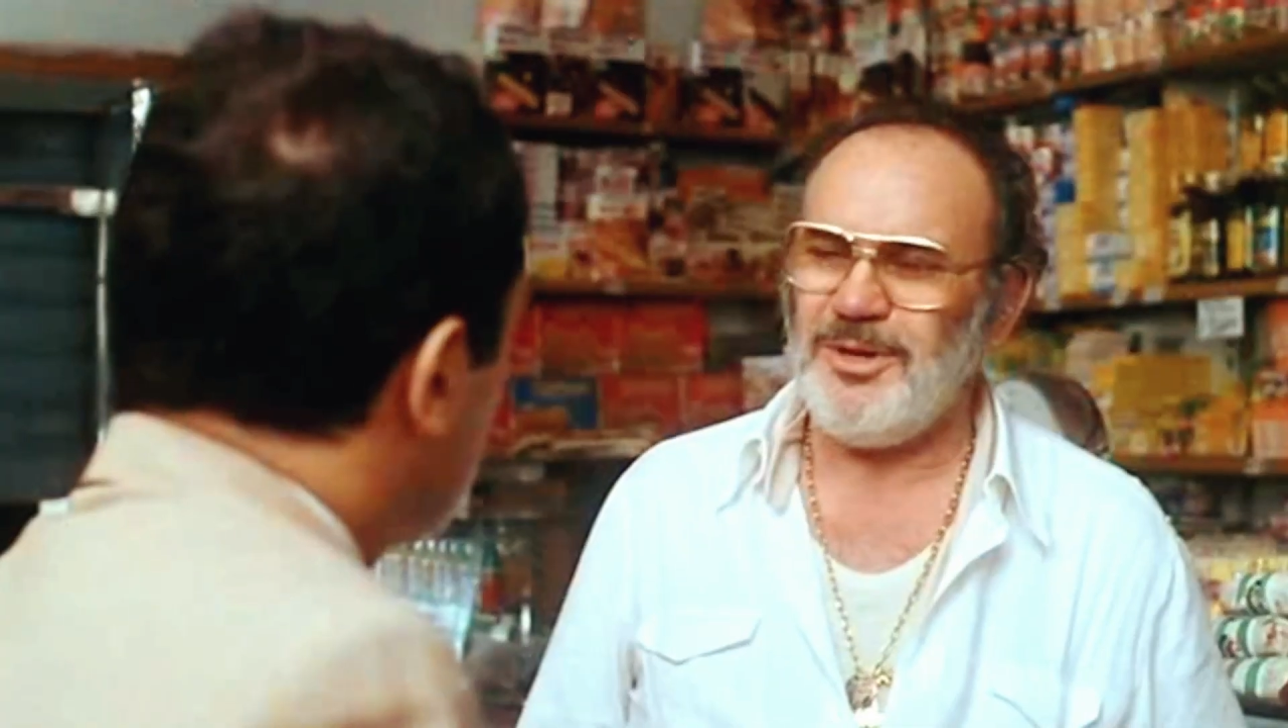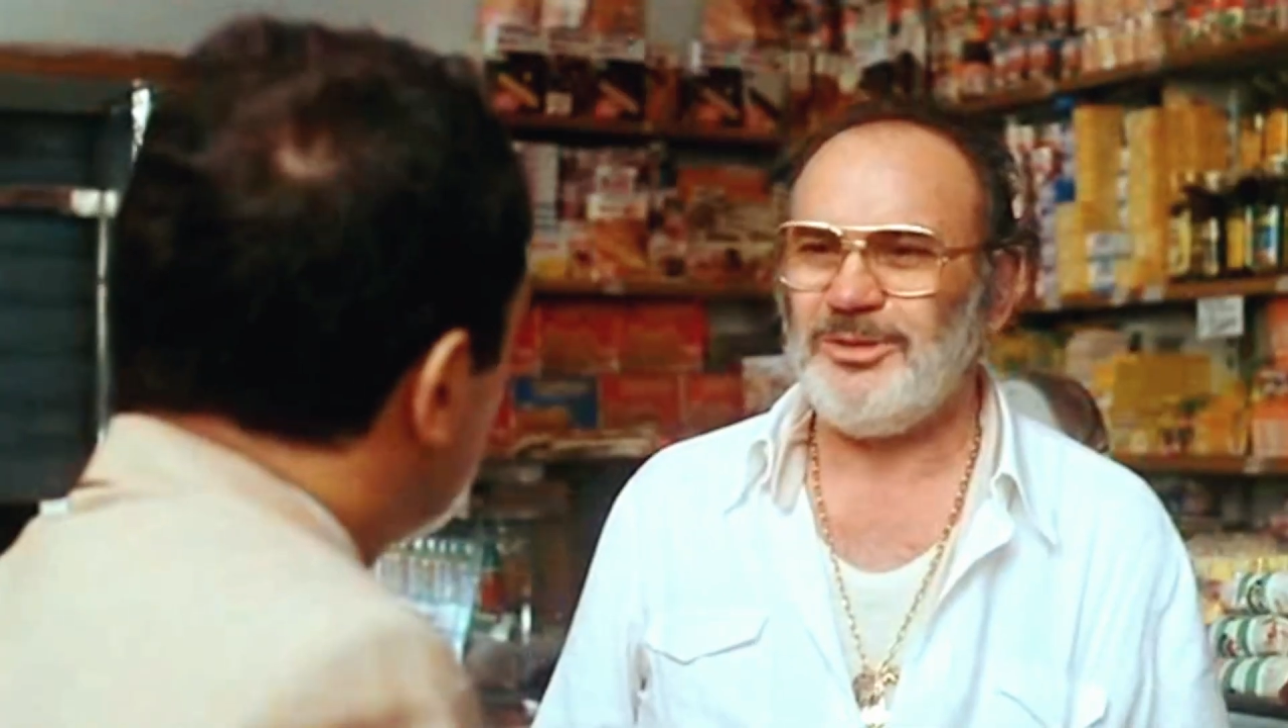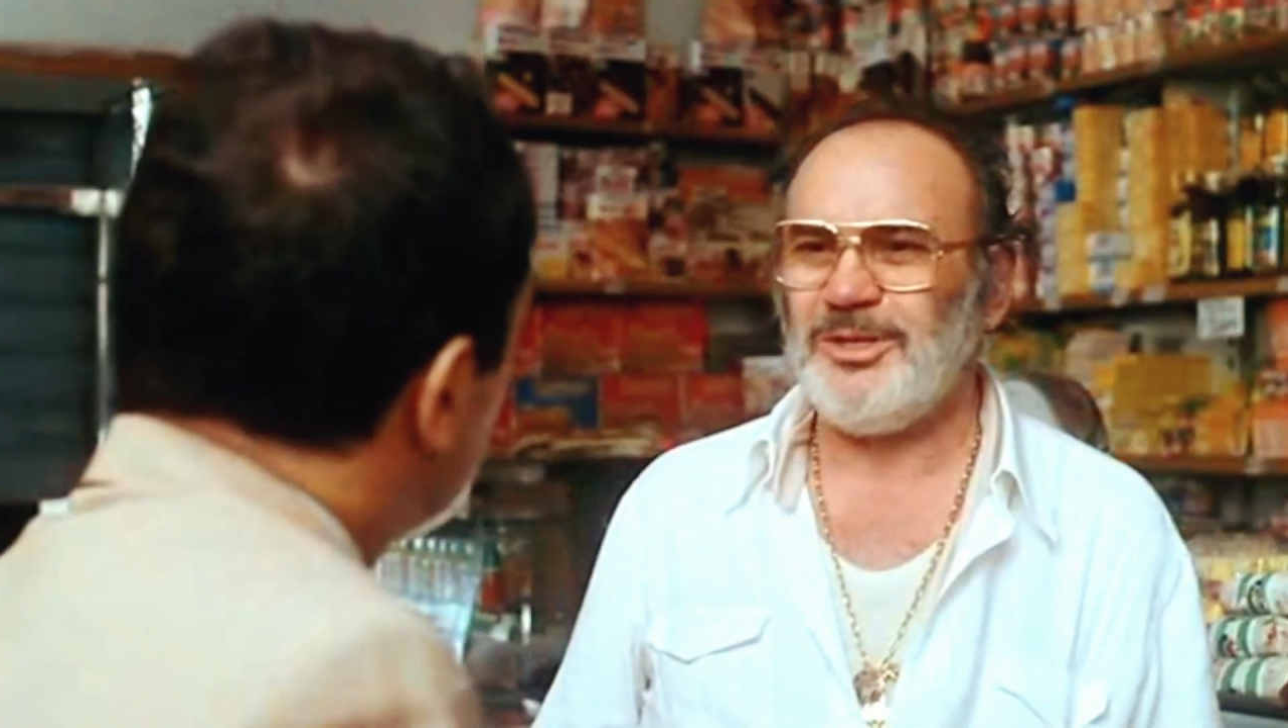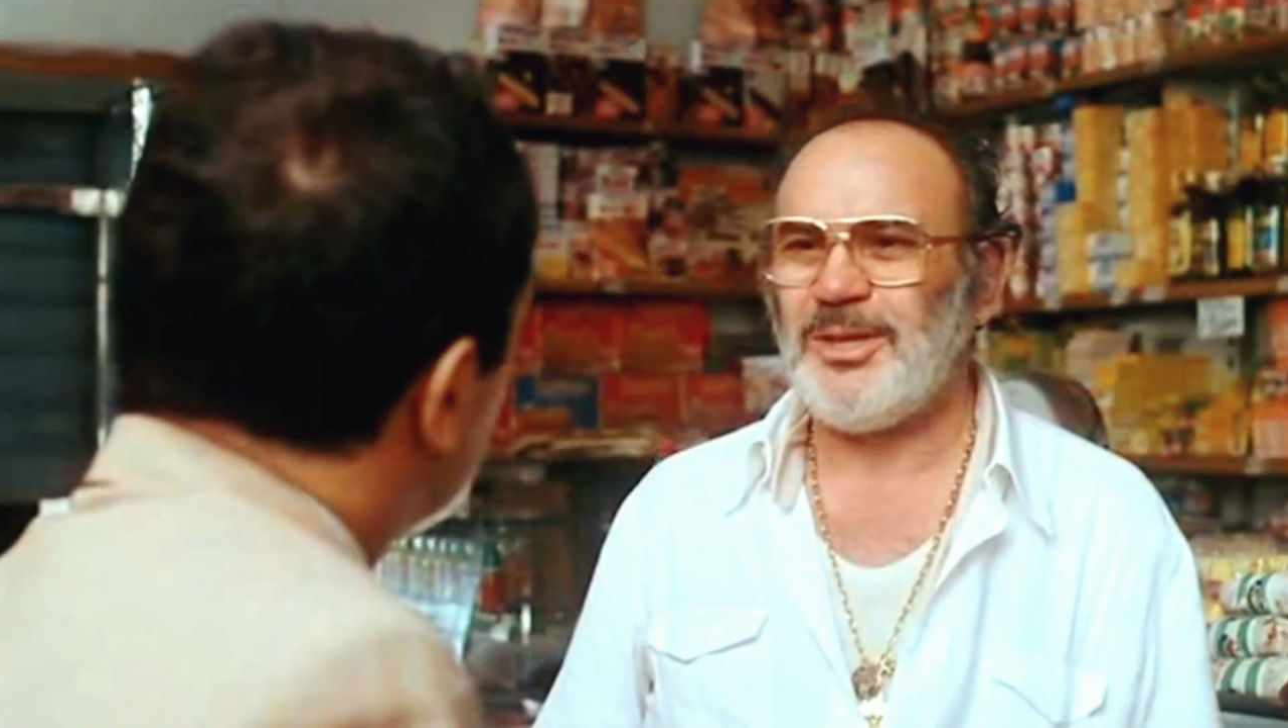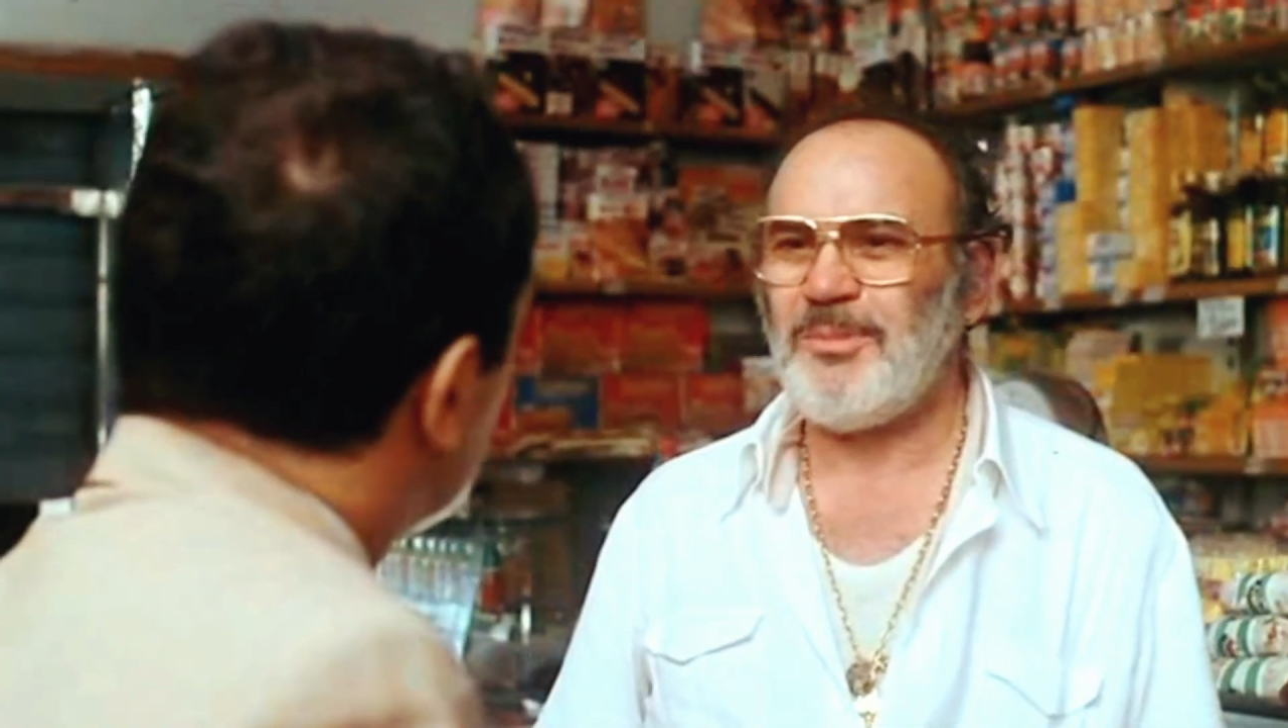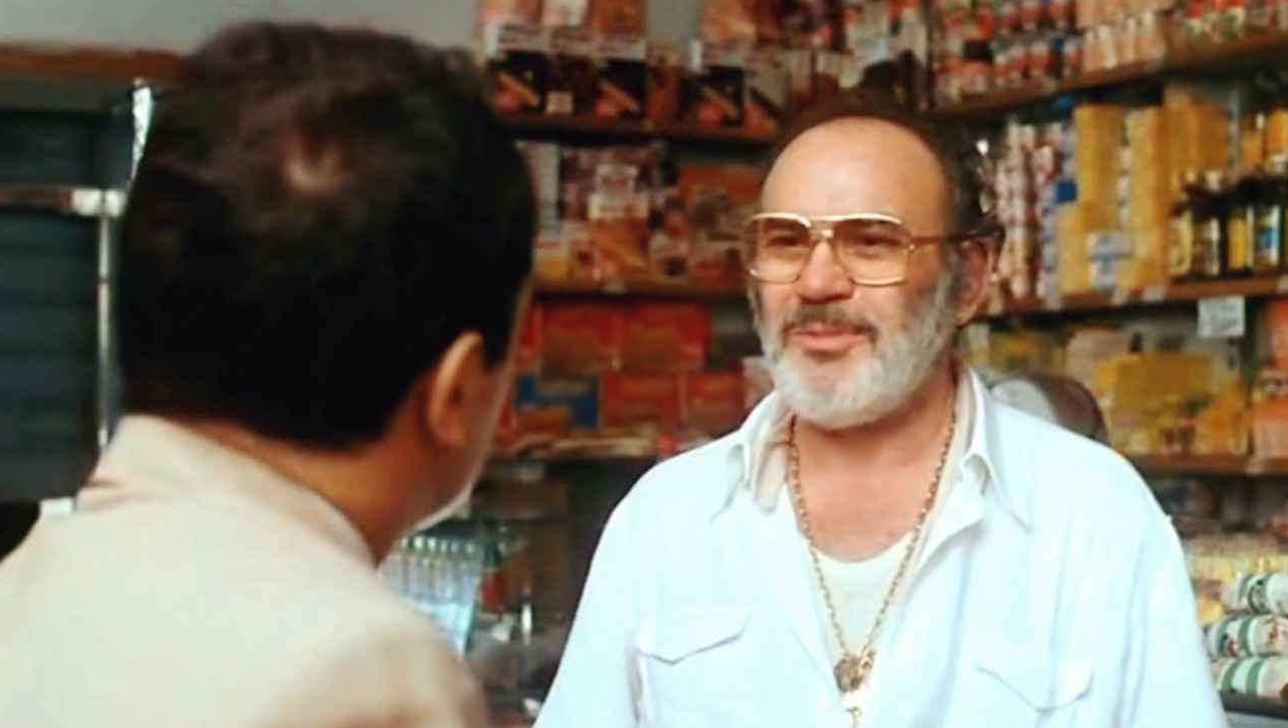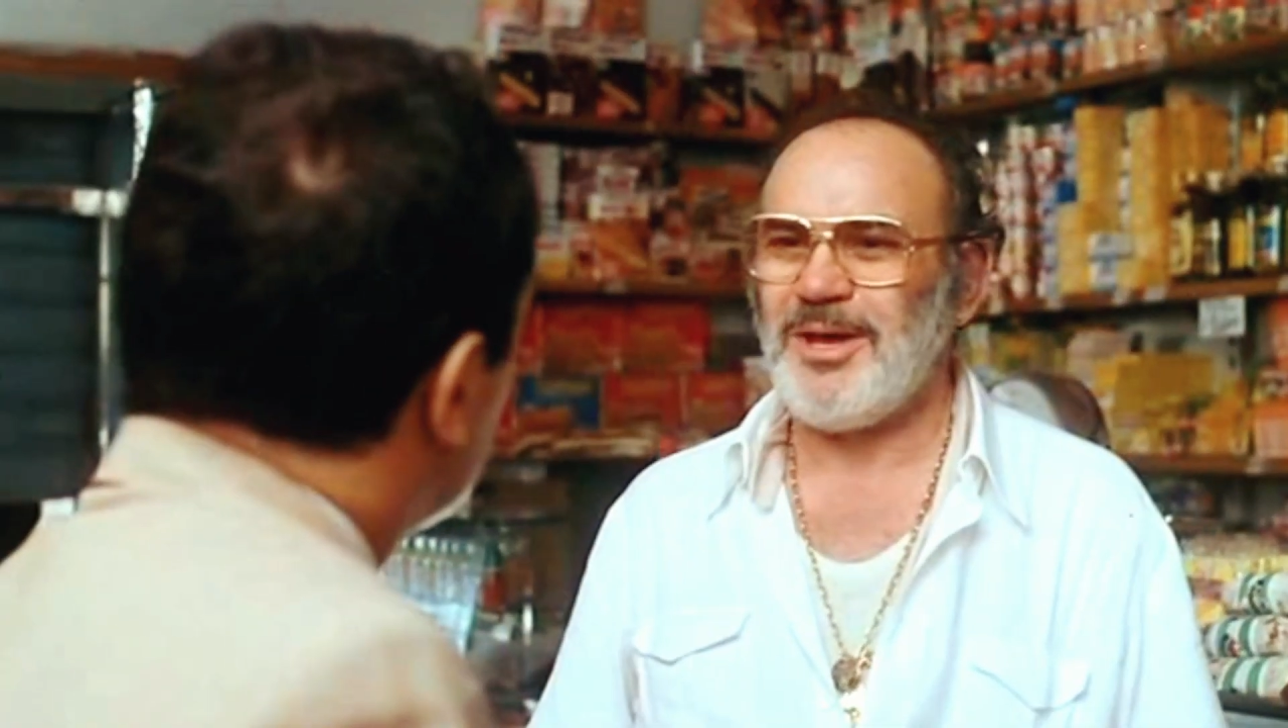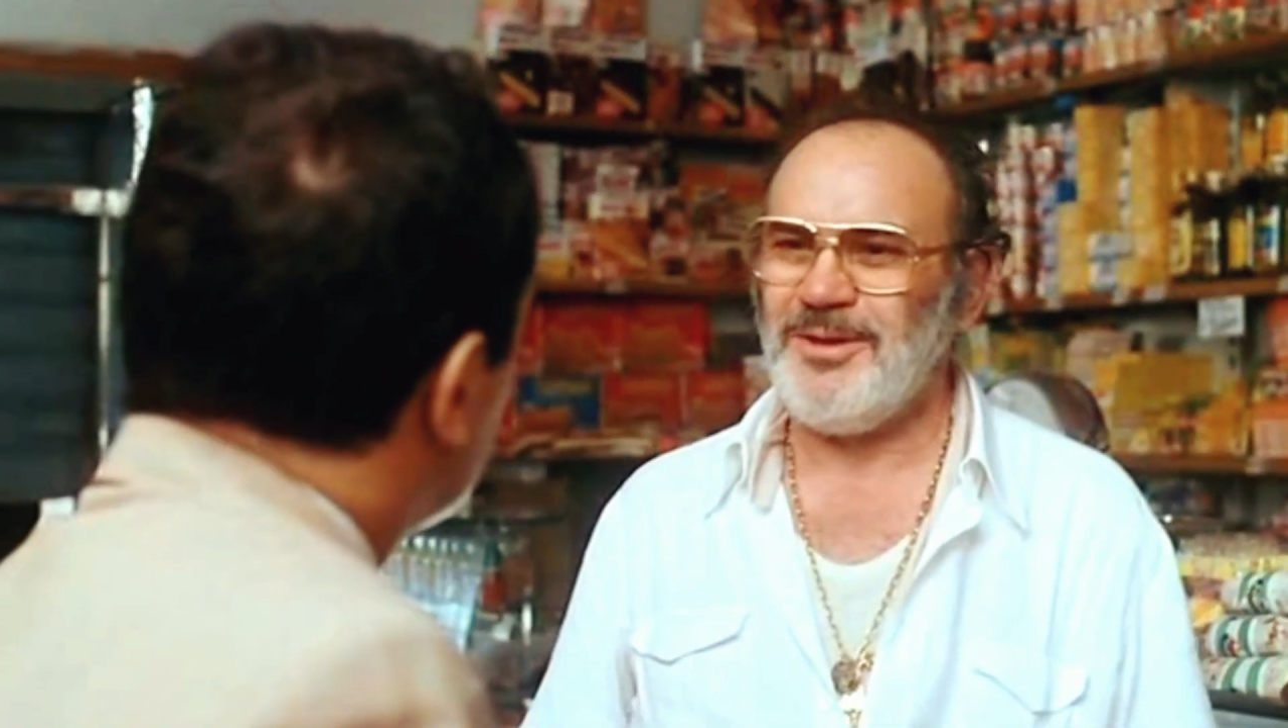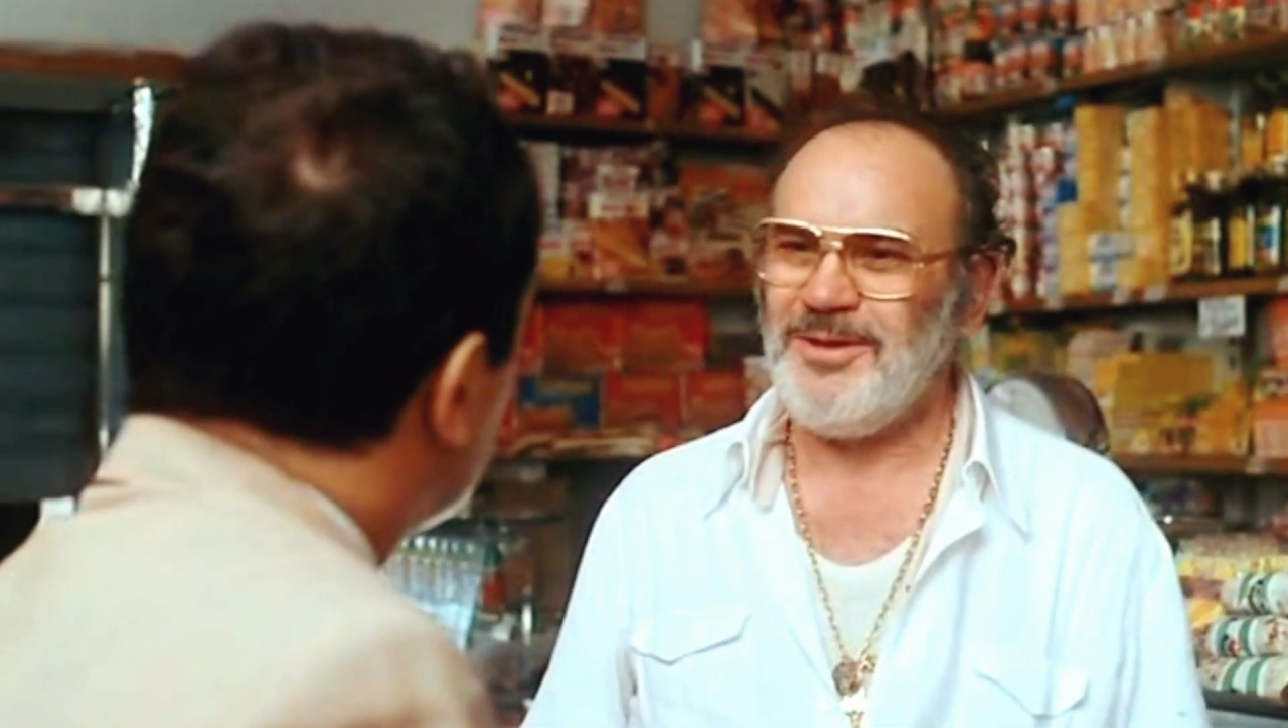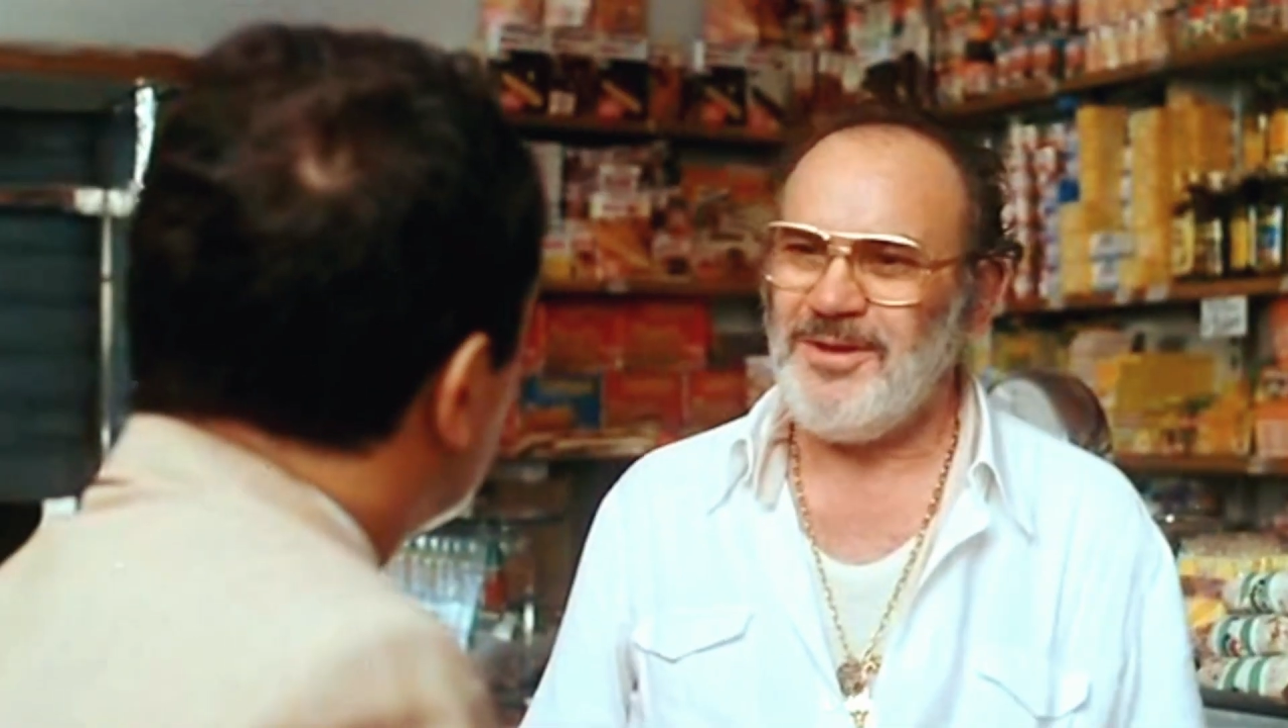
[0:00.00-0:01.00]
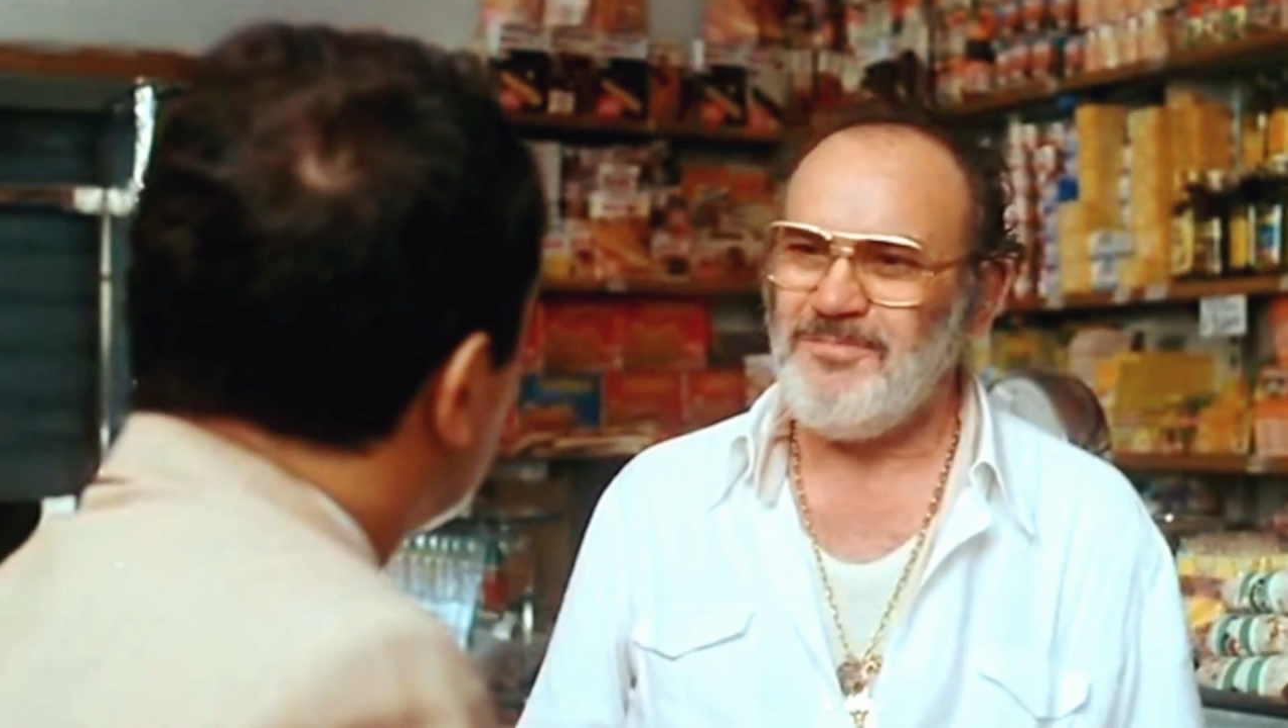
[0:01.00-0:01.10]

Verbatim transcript: Mi ha detto papà,